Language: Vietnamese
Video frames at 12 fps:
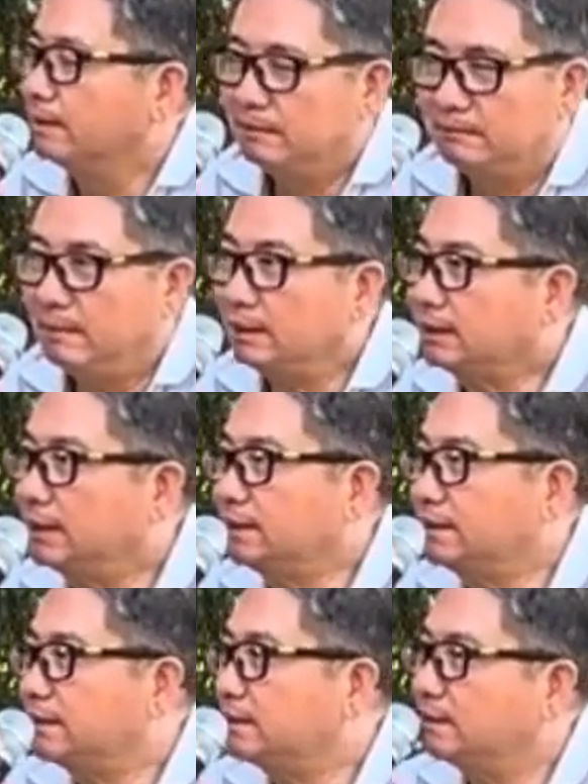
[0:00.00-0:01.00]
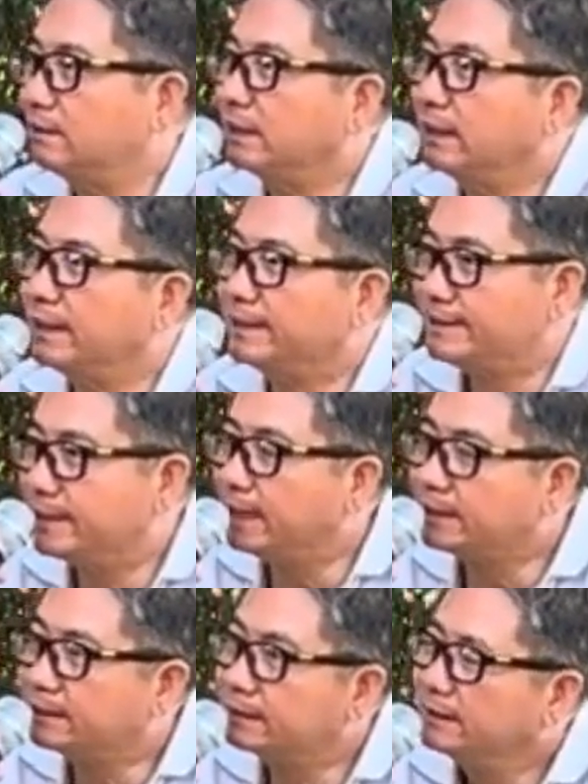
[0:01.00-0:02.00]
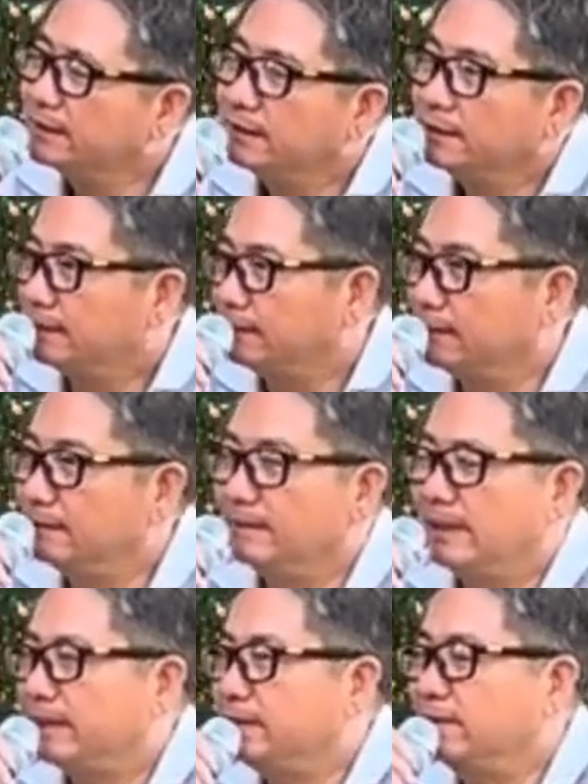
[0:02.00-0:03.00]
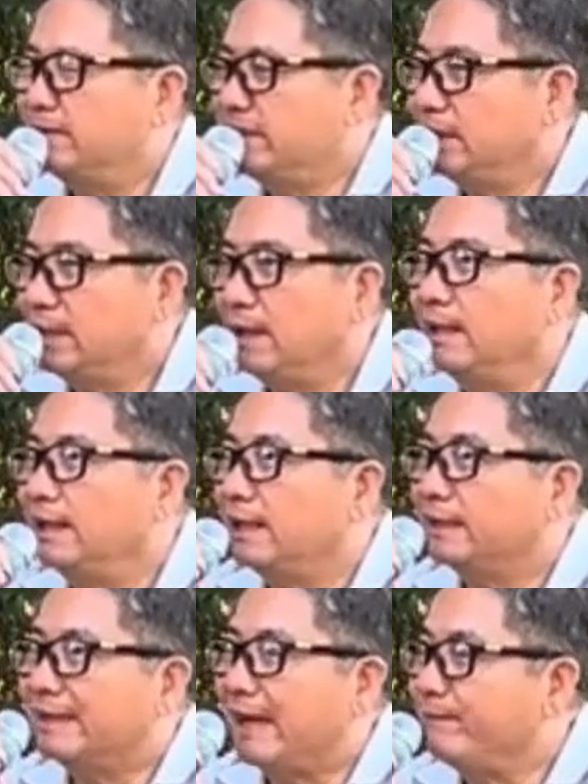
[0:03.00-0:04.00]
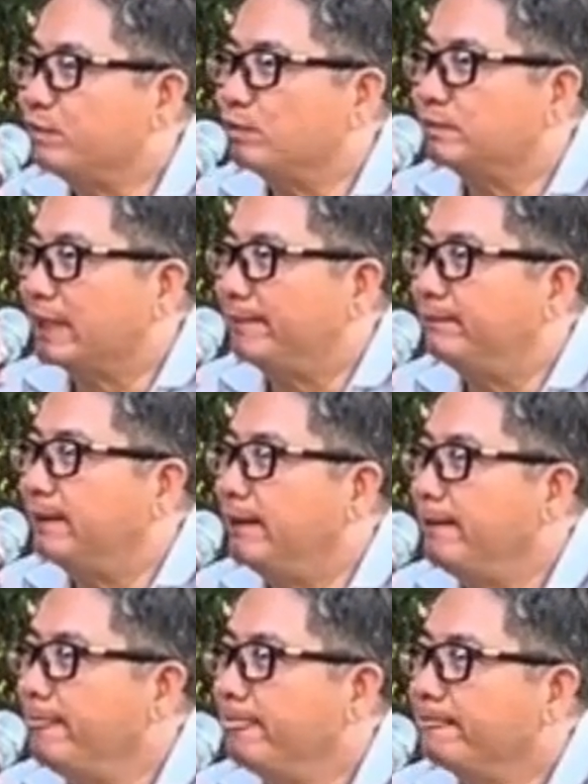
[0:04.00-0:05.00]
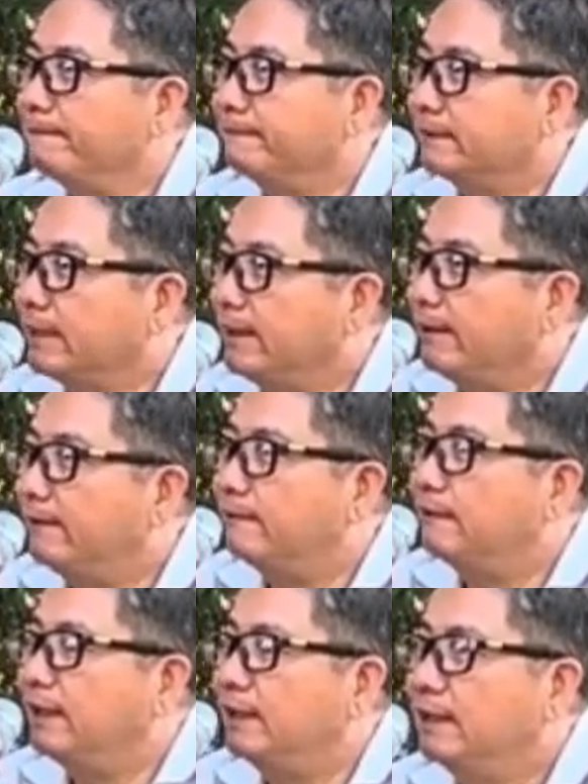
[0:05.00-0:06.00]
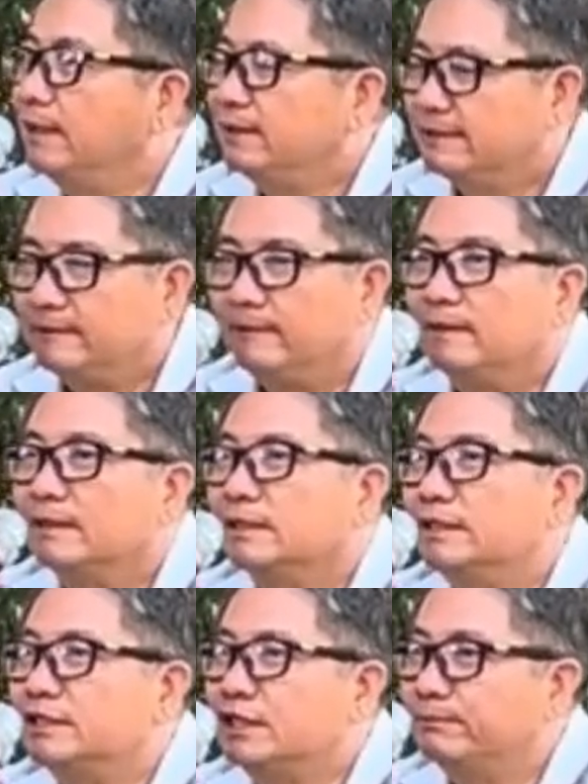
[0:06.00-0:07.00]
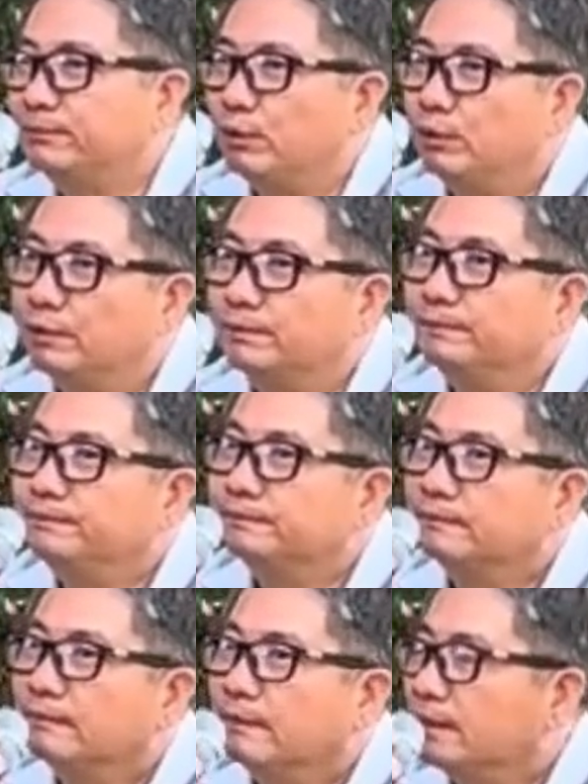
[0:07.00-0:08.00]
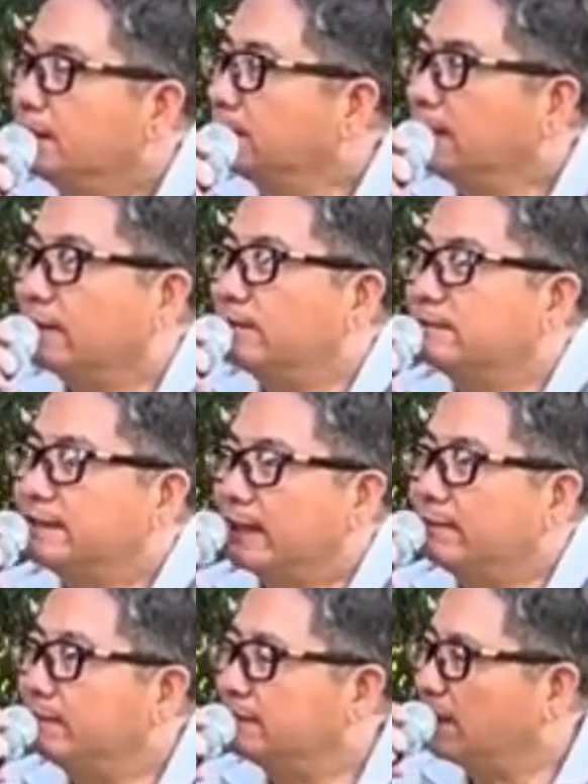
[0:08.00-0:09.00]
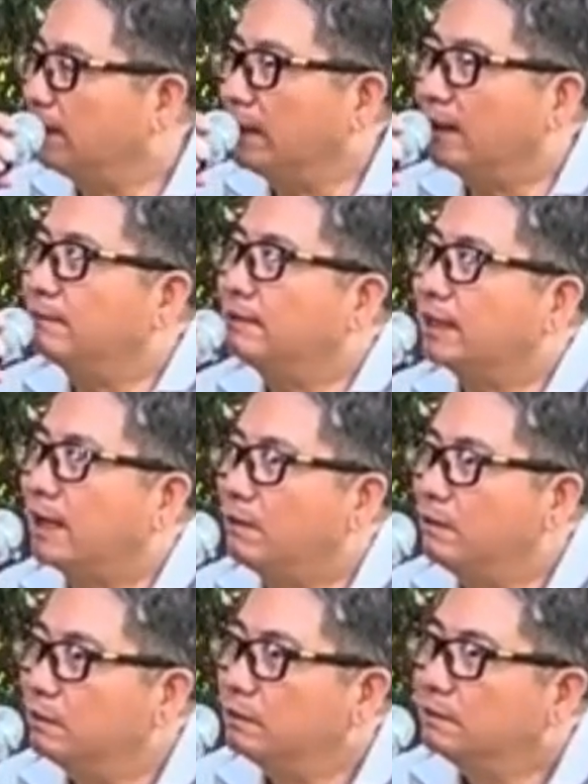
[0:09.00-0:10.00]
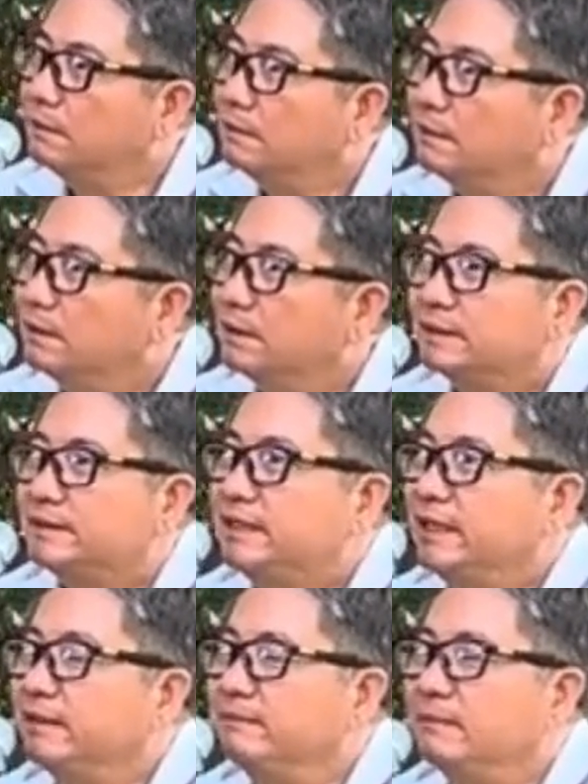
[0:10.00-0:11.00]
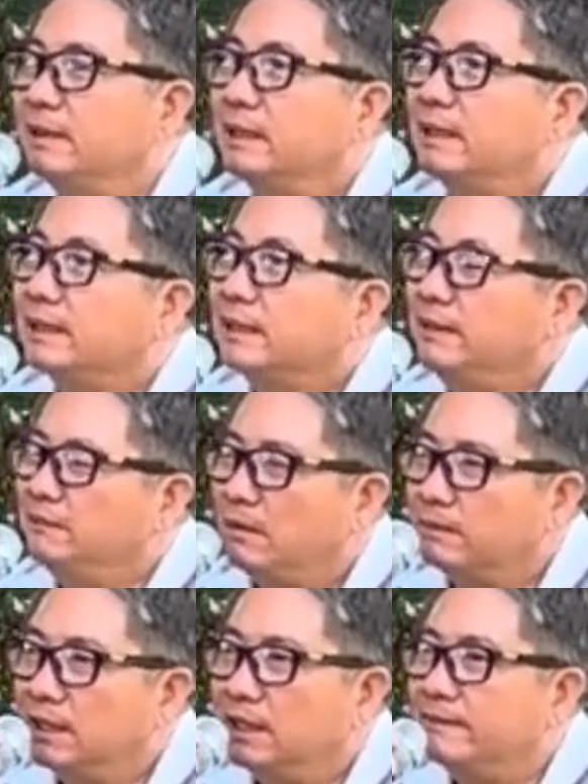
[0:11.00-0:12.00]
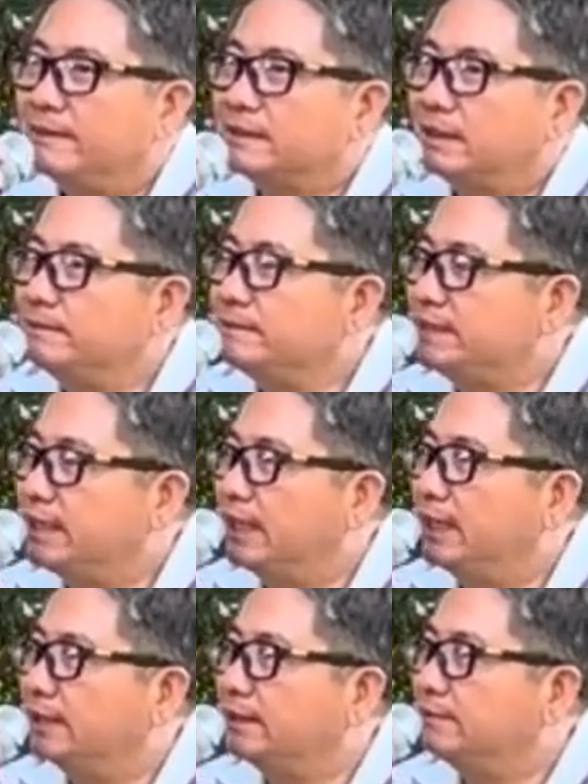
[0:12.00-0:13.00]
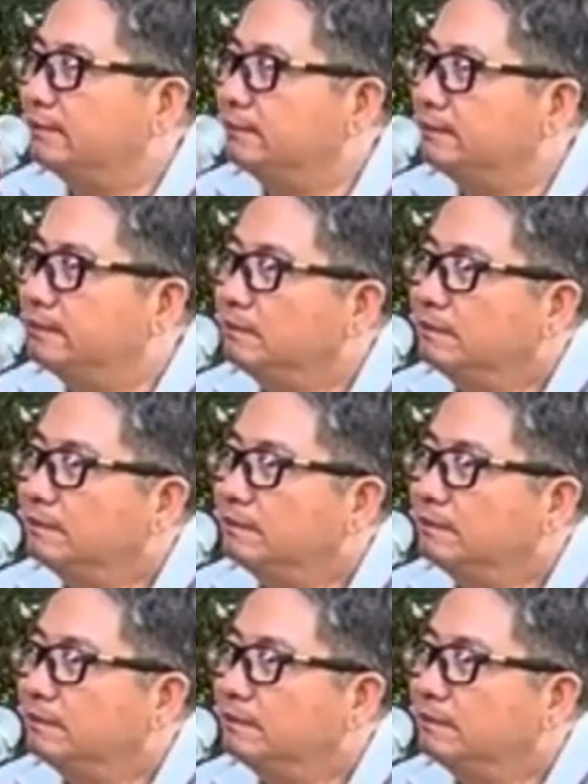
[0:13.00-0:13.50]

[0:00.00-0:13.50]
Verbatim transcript: mất tích nó có nghĩa là chết nhưng mà sư phụ chỉ nói là tám chục trăm mà mà theo sư à, phụ là người trong cuộc tức thầy cũng chẳng nói ổng ở đâu chỉ mà khi một người mà sống trên